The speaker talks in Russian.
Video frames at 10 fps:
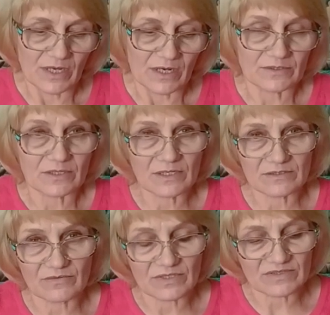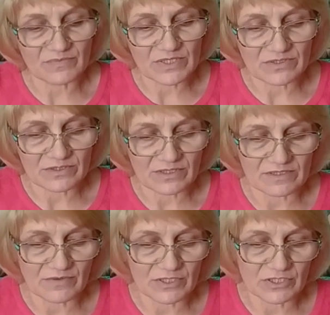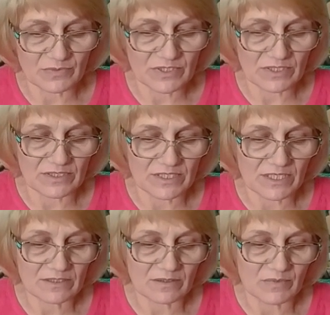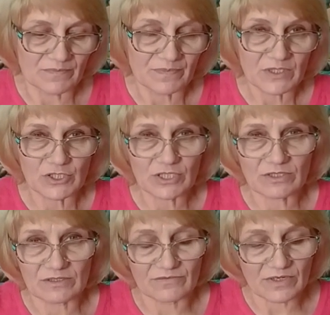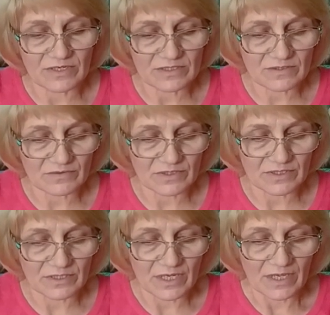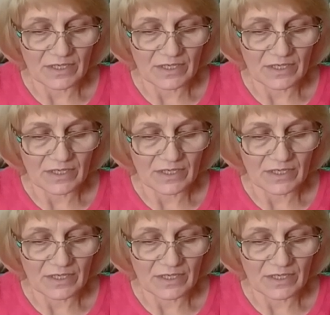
Она радовалась вместе с резвящимися лисятами, тщательно вылизывала их,